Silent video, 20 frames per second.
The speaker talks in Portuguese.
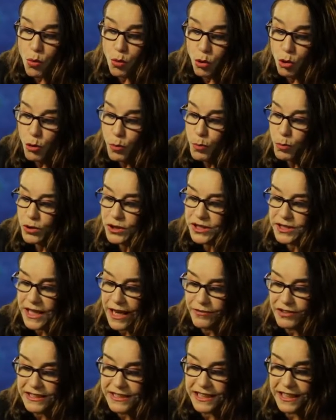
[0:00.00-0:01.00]
o grupo
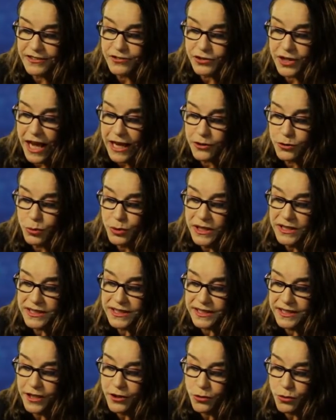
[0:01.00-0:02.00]
estava sentado em
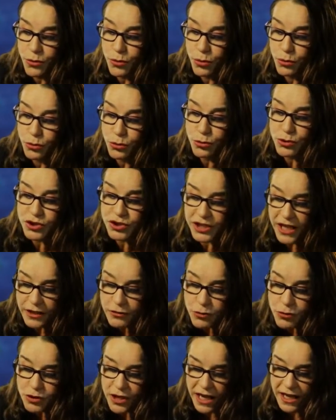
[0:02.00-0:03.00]
círculo no
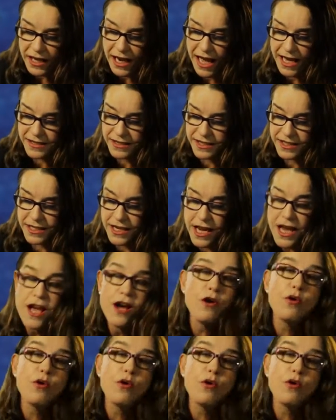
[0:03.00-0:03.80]
centro da classe,